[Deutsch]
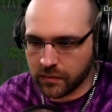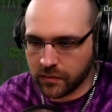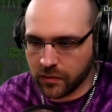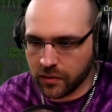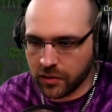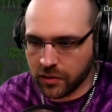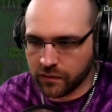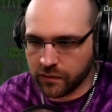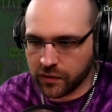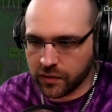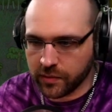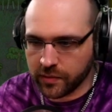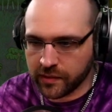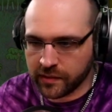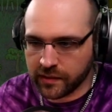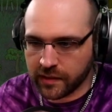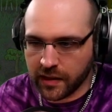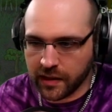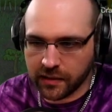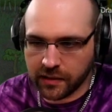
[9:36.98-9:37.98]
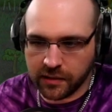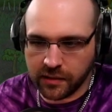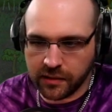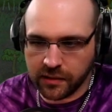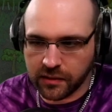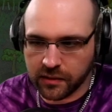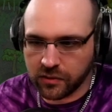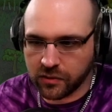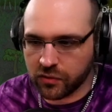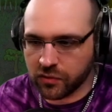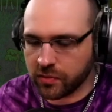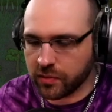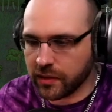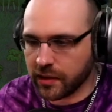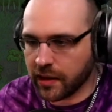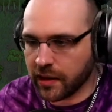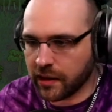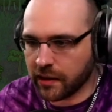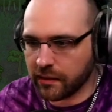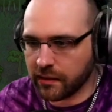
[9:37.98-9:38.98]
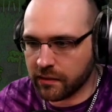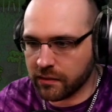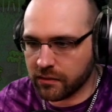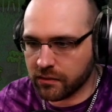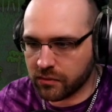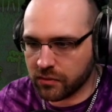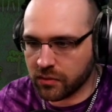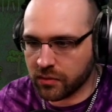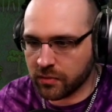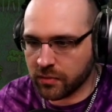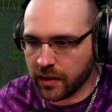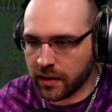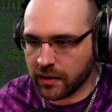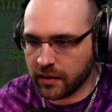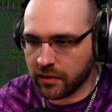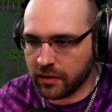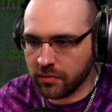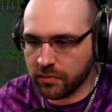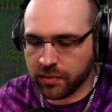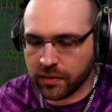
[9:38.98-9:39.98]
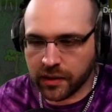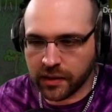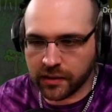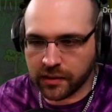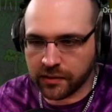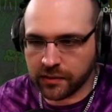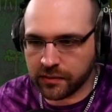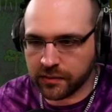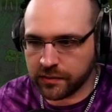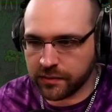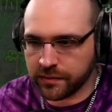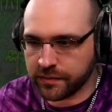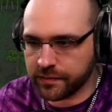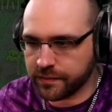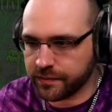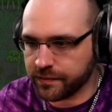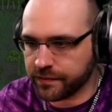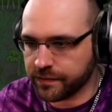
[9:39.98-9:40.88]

Na, ich würde aber sagen, hier könnte man eigentlich ähm, einen hinpacken, ne?